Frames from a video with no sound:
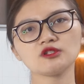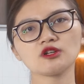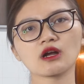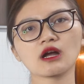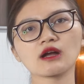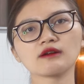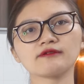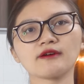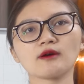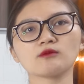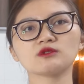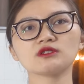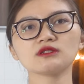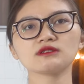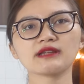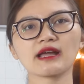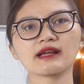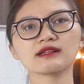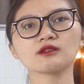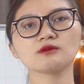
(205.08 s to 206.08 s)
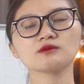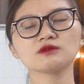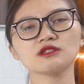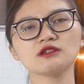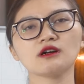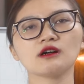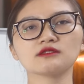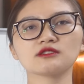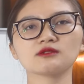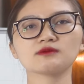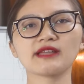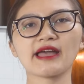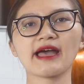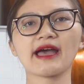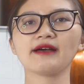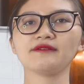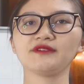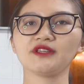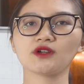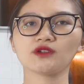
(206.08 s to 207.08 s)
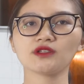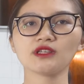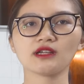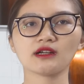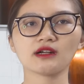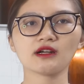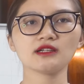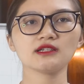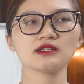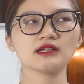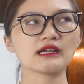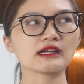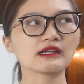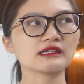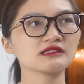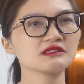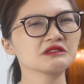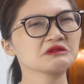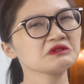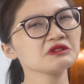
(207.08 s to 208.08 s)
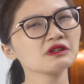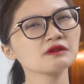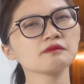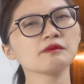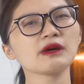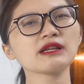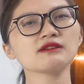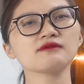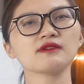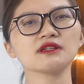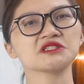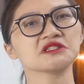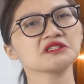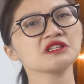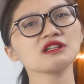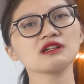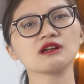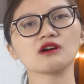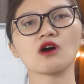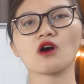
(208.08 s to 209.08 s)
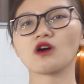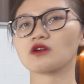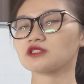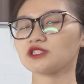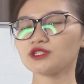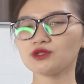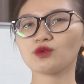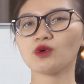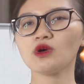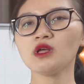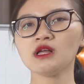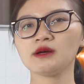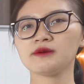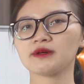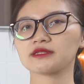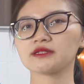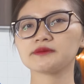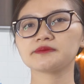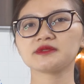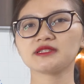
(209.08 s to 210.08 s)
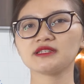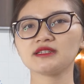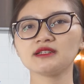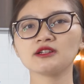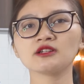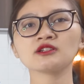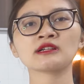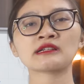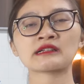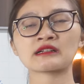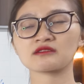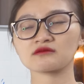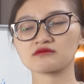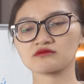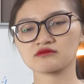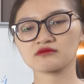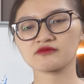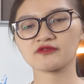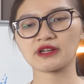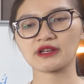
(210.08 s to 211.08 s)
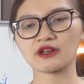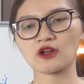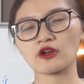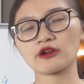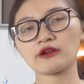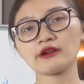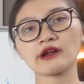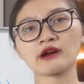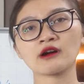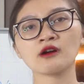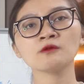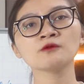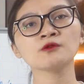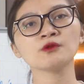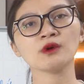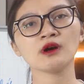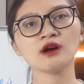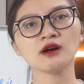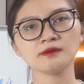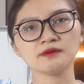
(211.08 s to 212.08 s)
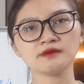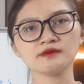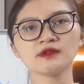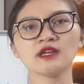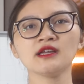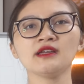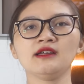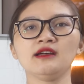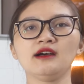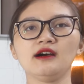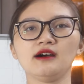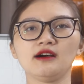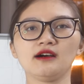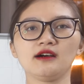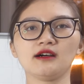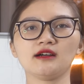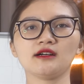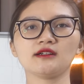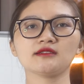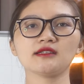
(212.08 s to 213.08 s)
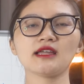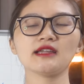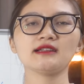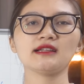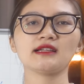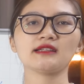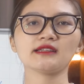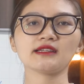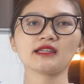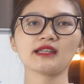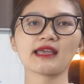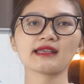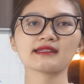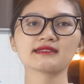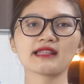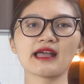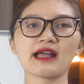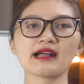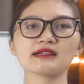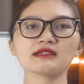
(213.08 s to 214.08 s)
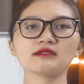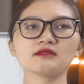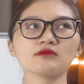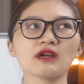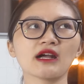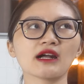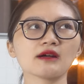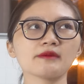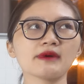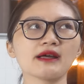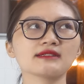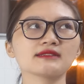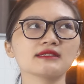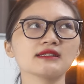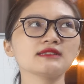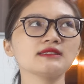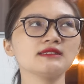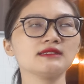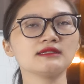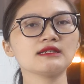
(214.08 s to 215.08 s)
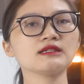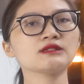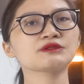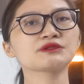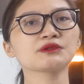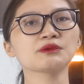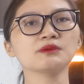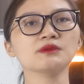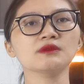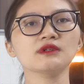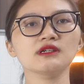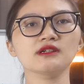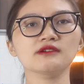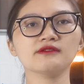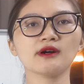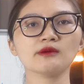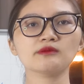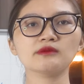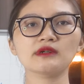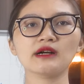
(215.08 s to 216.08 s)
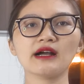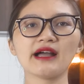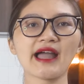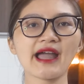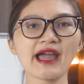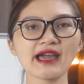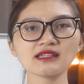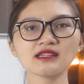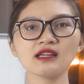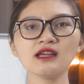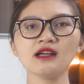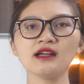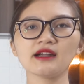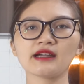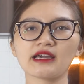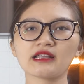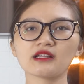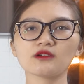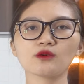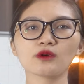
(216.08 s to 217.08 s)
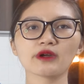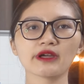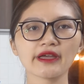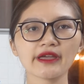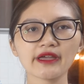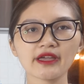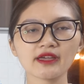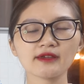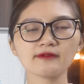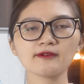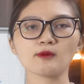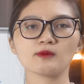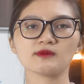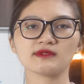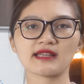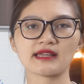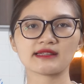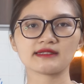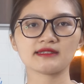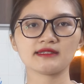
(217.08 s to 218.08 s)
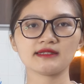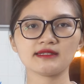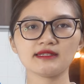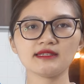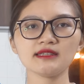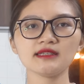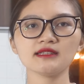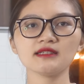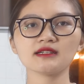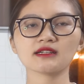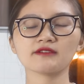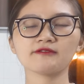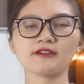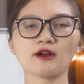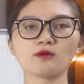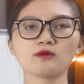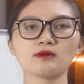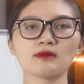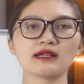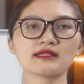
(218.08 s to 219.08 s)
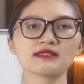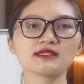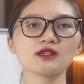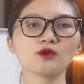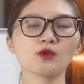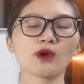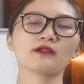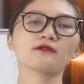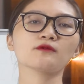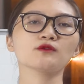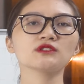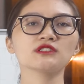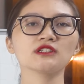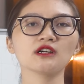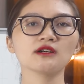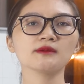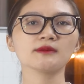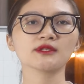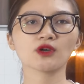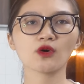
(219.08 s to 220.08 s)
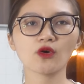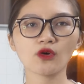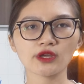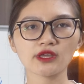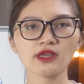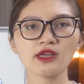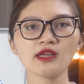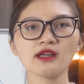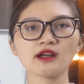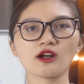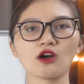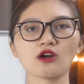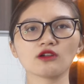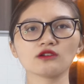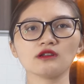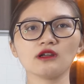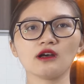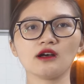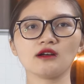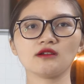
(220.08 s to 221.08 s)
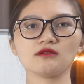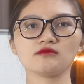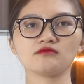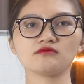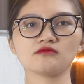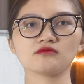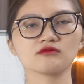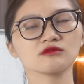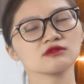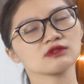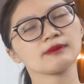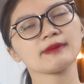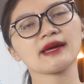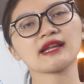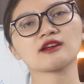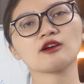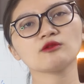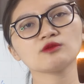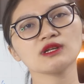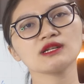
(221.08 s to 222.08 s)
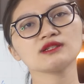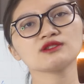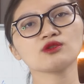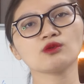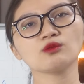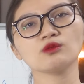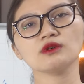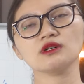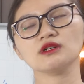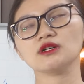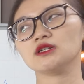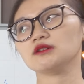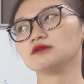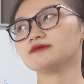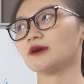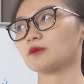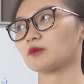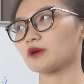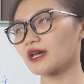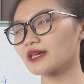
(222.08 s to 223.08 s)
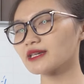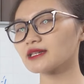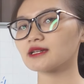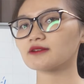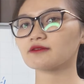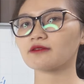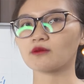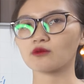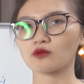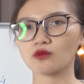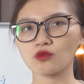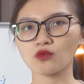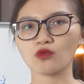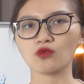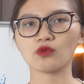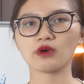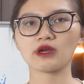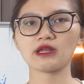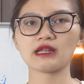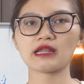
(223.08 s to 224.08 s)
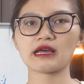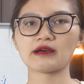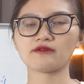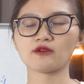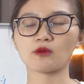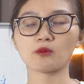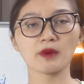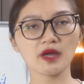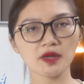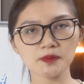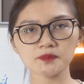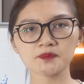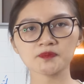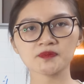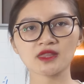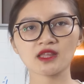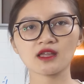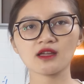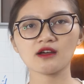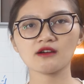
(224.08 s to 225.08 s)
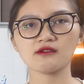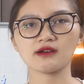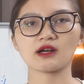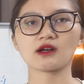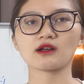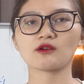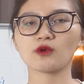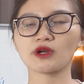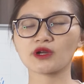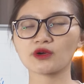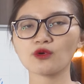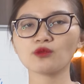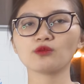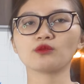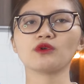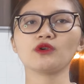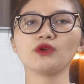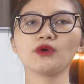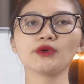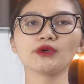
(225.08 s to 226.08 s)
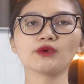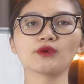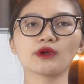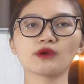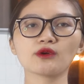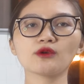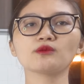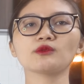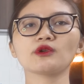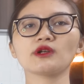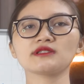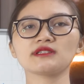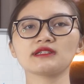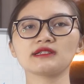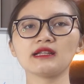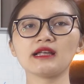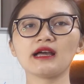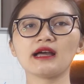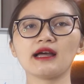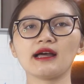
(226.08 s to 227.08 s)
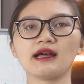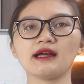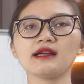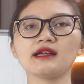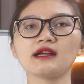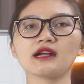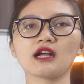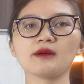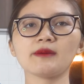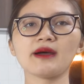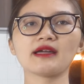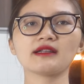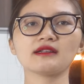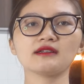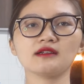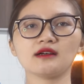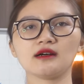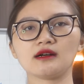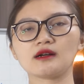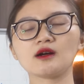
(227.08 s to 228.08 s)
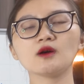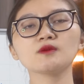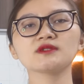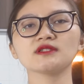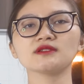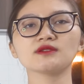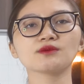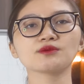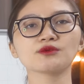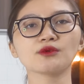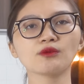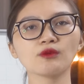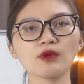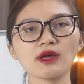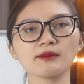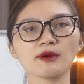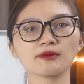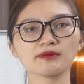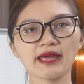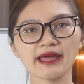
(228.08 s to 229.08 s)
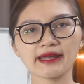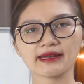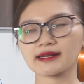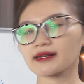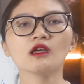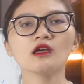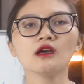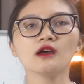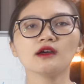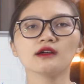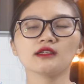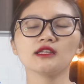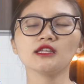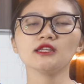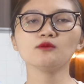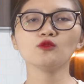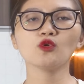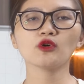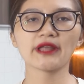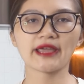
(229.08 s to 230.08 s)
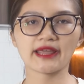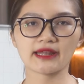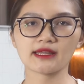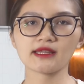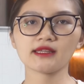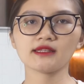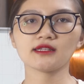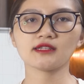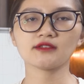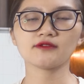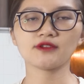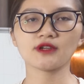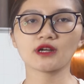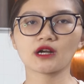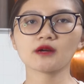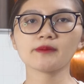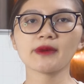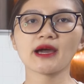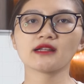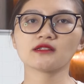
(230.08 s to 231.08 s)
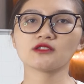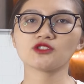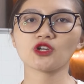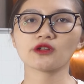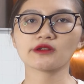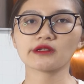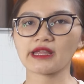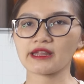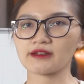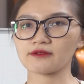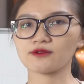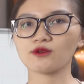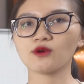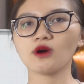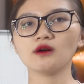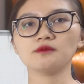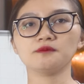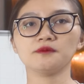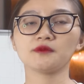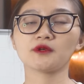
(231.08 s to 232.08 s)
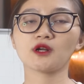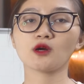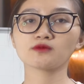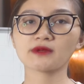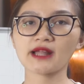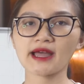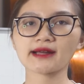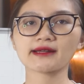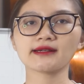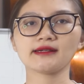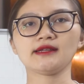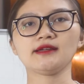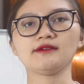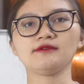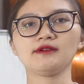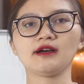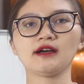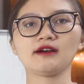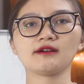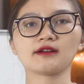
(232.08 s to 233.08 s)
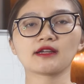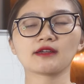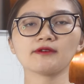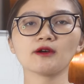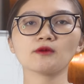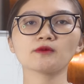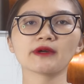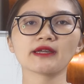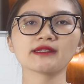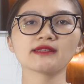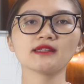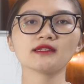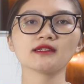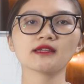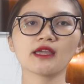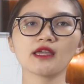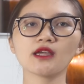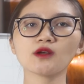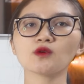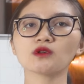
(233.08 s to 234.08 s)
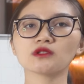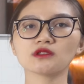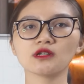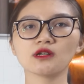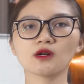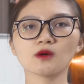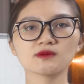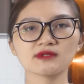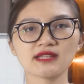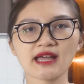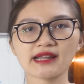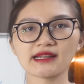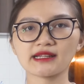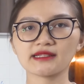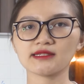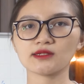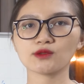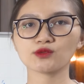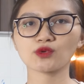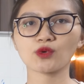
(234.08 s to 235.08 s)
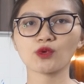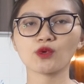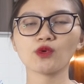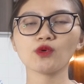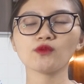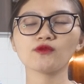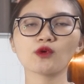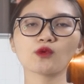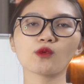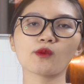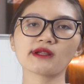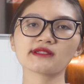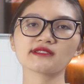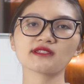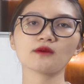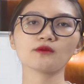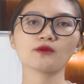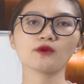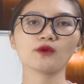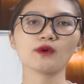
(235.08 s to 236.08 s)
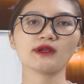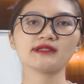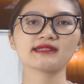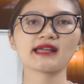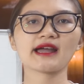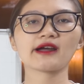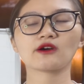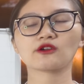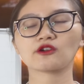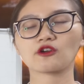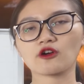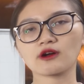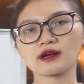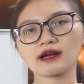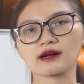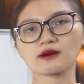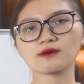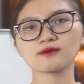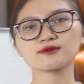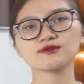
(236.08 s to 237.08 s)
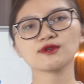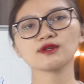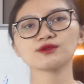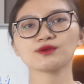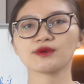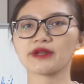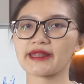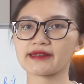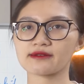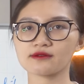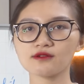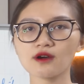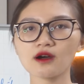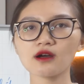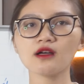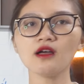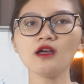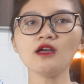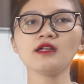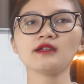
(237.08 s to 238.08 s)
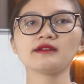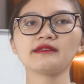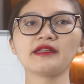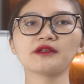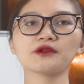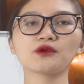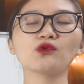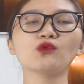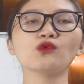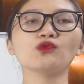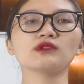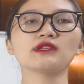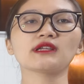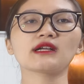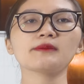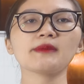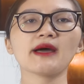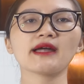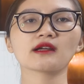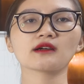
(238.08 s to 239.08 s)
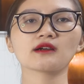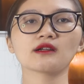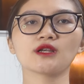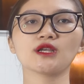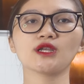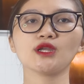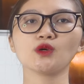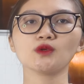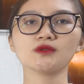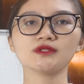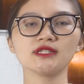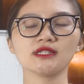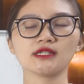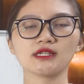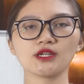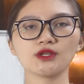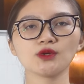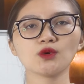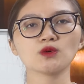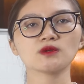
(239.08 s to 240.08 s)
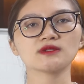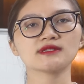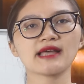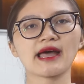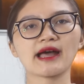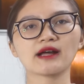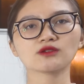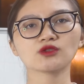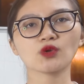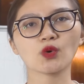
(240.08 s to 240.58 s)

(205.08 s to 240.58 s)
cho các phòng chức năng thông thường trong nhà thì có thể gây là cái sự nhức mắt và rất là khó chịu, và thậm chí nữa là phải nói là không phù hợp. À, đây là những cái ánh sáng mà các bạn sẽ chỉ nên dùng ở phòng hát, karaoke, phòng giải trí, những cái phòng mà sinh hoạt vui chơi mà thôi. Còn à, các bạn không nên dùng ở phòng khách, phòng ngủ hay là phòng bếp. Và cuối cùng, lỗi cuối cùng đó chính là các bạn không sử dụng đúng loại bóng đèn. Khi mua đèn ấy, thì việc các bạn chọn đèn phù hợp công năng và cái phong cách thiết kế của từng không gian là yếu tố vô cùng quan trọng. Ngoài ra còn có cả công suất của đèn nữa. Đèn ngủ thì các bạn cần điều chỉnh cái độ sáng